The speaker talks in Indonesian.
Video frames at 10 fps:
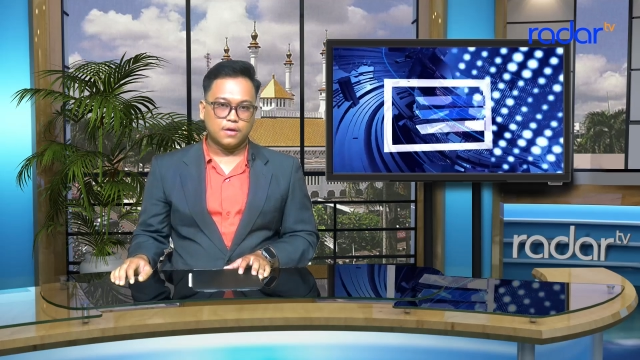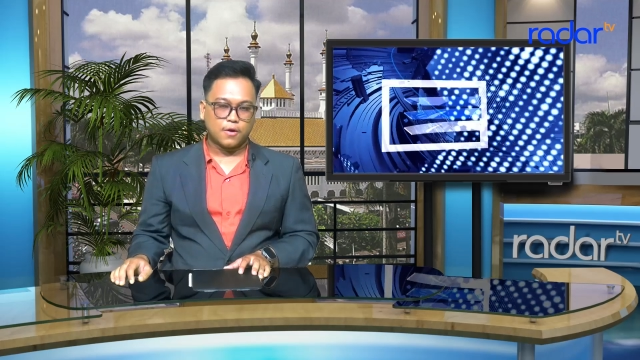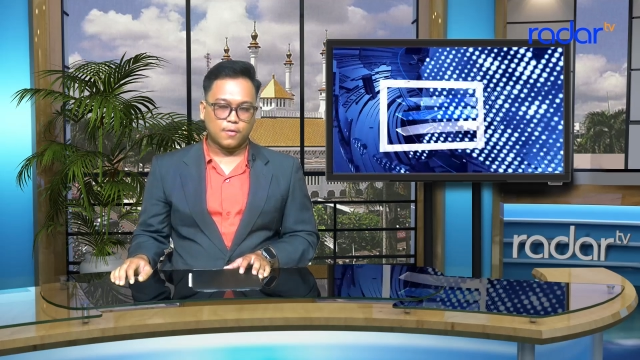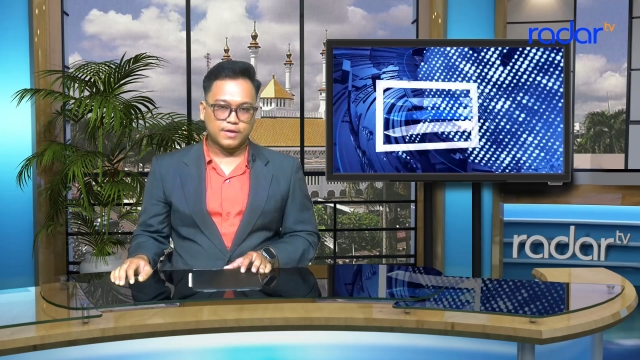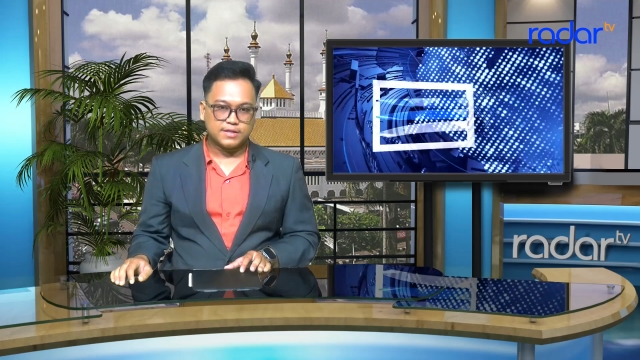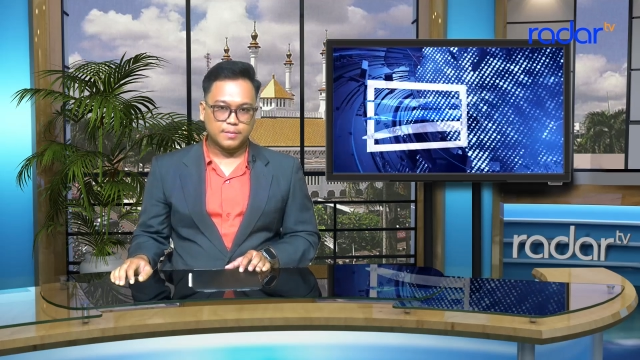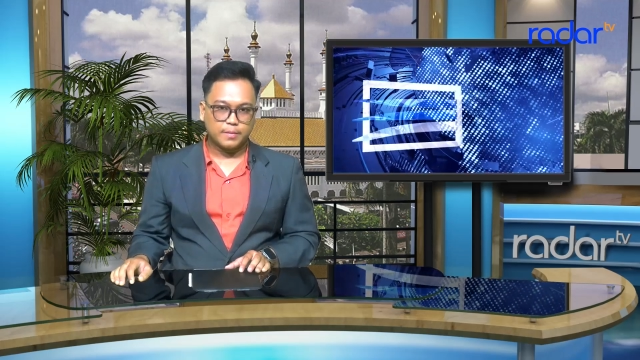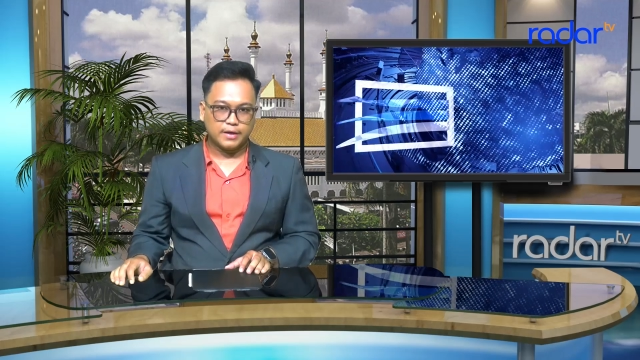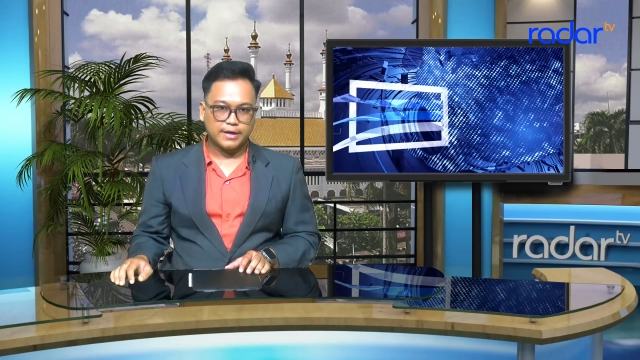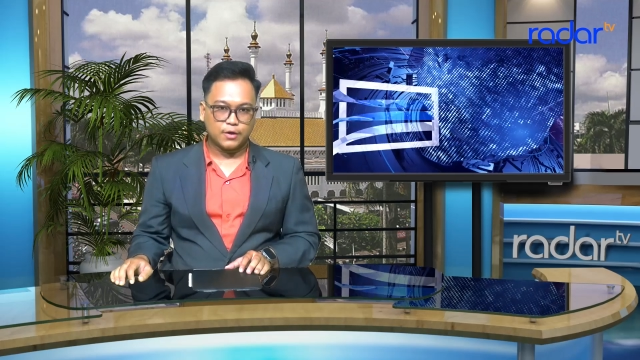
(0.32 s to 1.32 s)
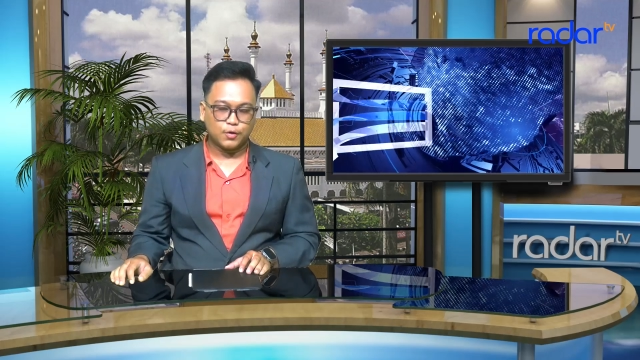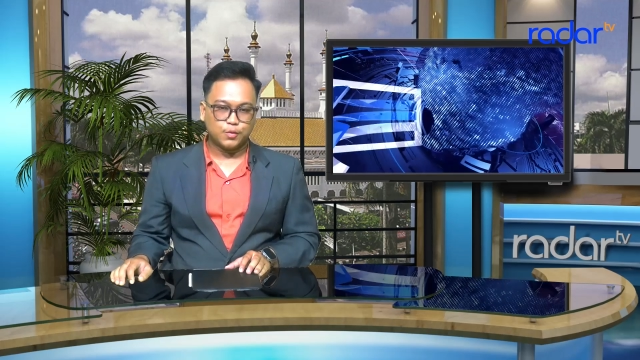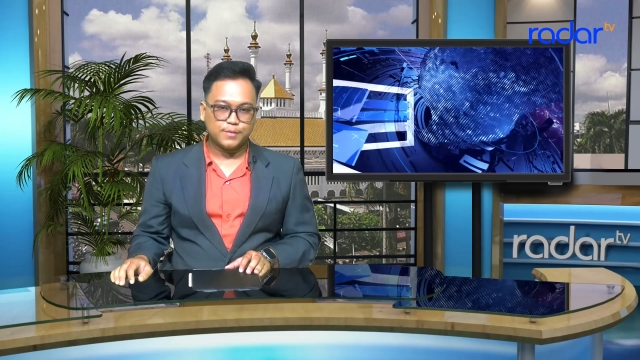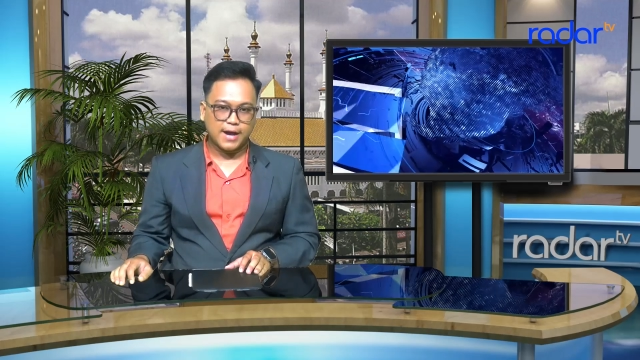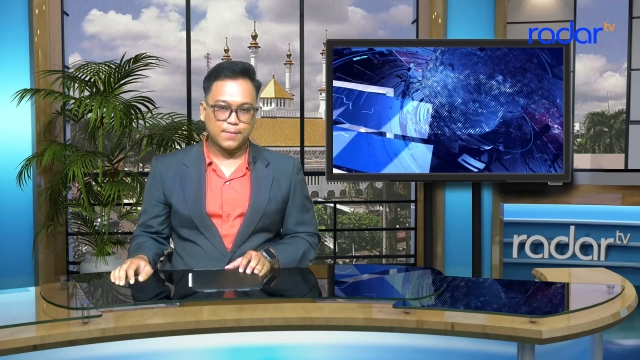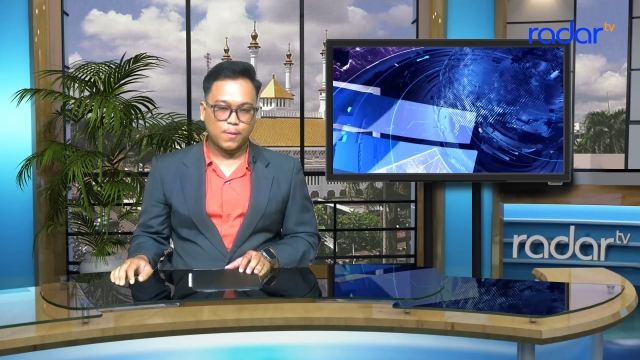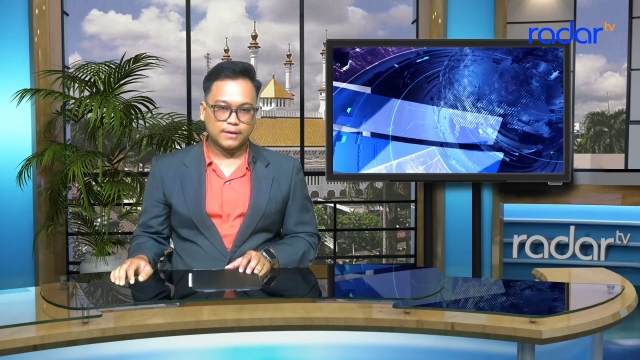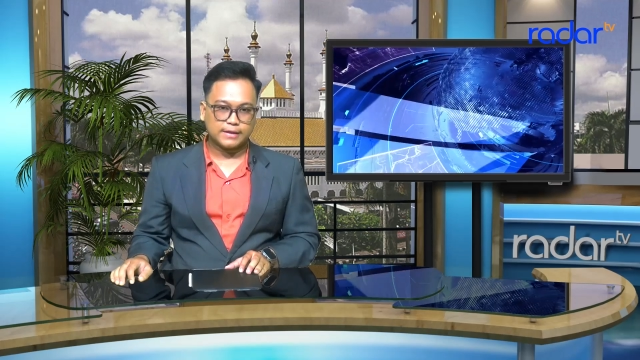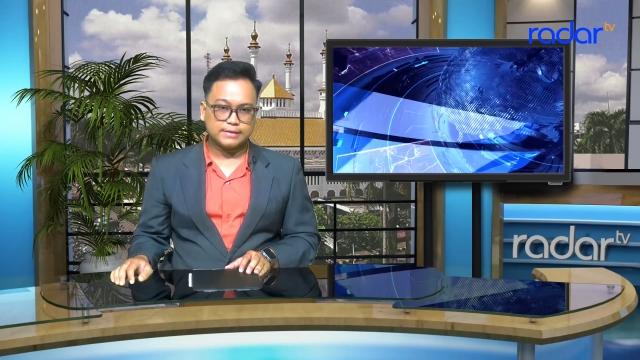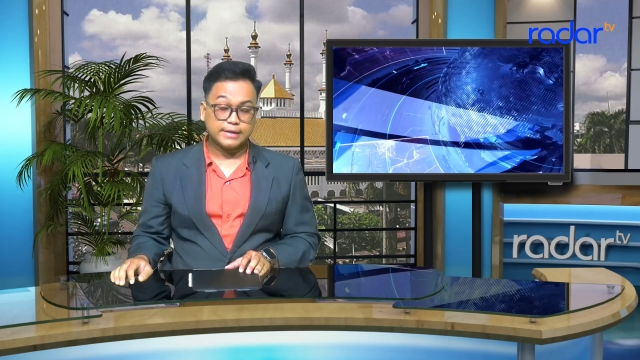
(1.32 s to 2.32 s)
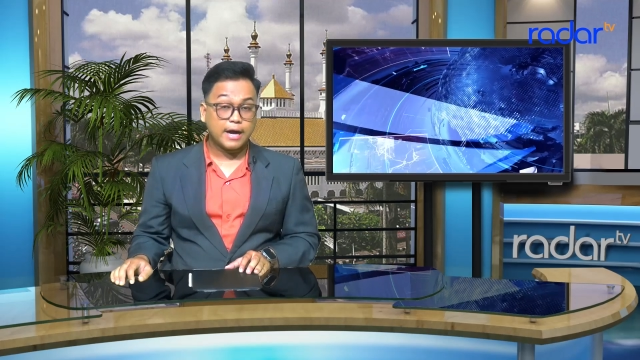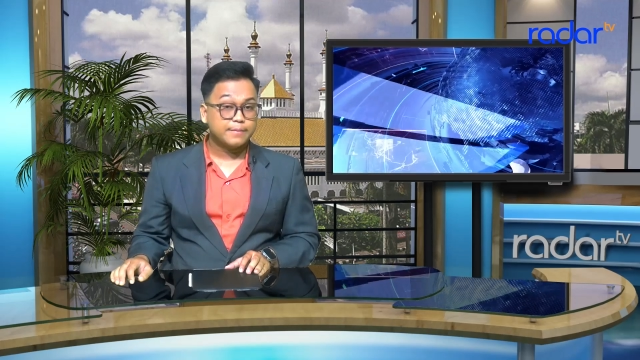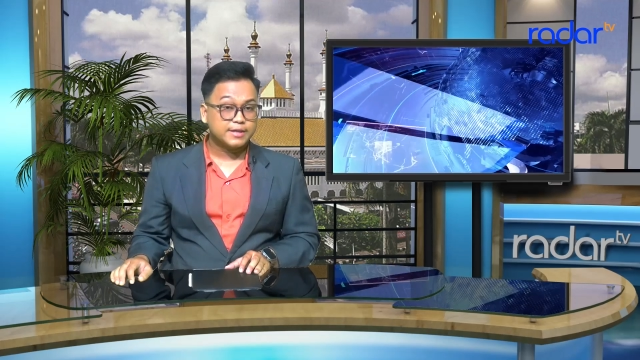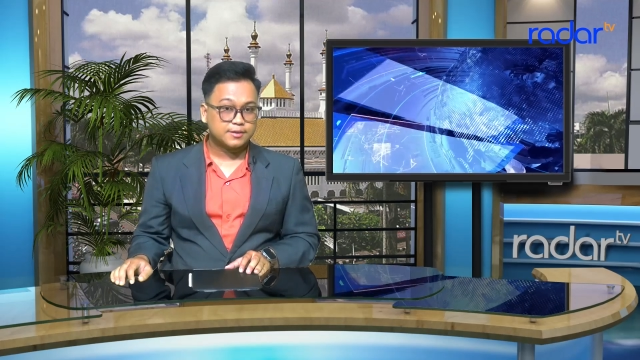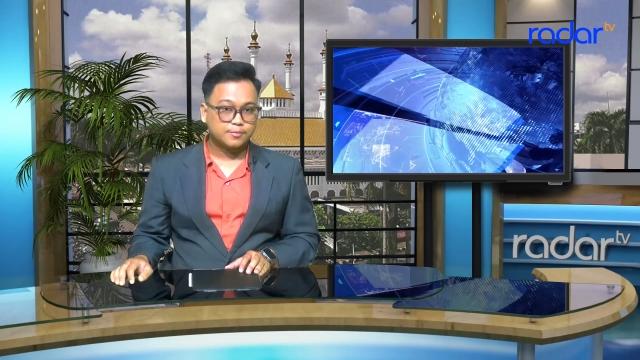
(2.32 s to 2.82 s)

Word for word: Komisi Pemilihan Umum Kabupaten Ciamis